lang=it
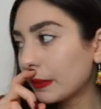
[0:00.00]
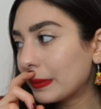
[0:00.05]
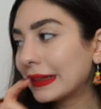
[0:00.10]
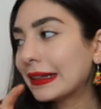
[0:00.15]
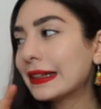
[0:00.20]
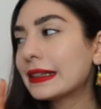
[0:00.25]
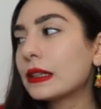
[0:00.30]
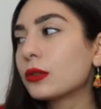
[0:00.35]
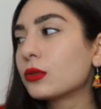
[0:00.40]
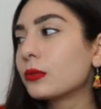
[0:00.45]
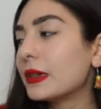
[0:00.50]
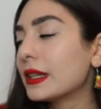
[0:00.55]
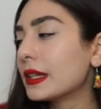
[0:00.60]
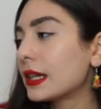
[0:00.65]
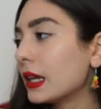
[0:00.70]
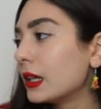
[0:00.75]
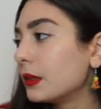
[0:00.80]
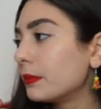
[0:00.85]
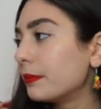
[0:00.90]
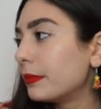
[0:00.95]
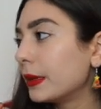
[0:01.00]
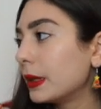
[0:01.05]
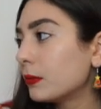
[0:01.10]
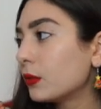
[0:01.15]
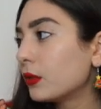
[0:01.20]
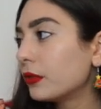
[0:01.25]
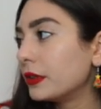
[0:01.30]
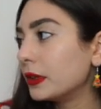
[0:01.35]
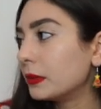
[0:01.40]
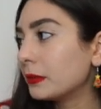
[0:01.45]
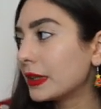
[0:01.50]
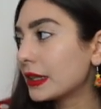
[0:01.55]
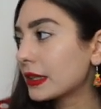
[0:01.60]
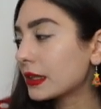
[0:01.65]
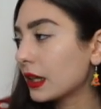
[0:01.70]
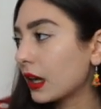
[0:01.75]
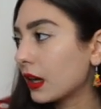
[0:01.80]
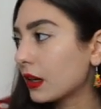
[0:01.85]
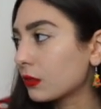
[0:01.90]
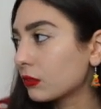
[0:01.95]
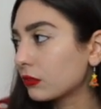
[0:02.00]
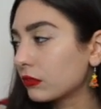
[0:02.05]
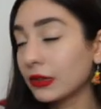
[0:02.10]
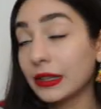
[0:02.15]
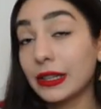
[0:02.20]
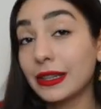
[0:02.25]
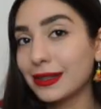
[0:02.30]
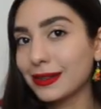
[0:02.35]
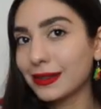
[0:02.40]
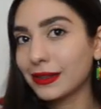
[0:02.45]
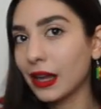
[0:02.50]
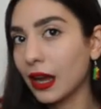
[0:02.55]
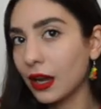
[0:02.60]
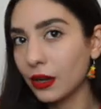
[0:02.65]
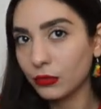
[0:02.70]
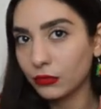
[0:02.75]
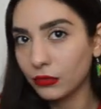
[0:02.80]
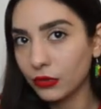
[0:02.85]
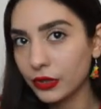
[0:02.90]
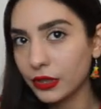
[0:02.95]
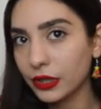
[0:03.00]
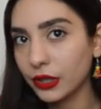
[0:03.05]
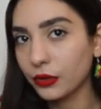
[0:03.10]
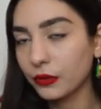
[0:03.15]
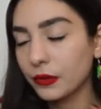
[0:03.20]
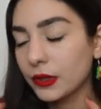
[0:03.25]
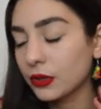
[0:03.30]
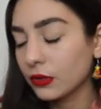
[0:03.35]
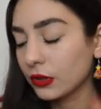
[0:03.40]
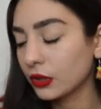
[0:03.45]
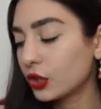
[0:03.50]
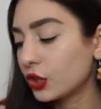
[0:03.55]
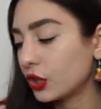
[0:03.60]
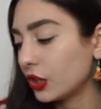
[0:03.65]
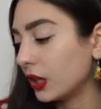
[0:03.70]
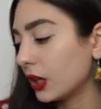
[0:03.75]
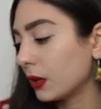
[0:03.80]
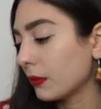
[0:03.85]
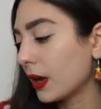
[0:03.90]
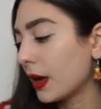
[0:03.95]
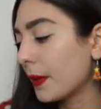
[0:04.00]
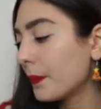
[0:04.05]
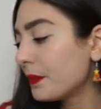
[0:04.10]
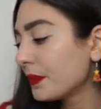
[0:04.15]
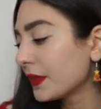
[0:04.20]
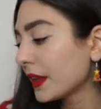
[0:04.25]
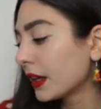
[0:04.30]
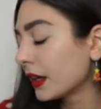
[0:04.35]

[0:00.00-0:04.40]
perché è stato, mi sa, il primo film di Star, di Star Wars che ho visto al cinema.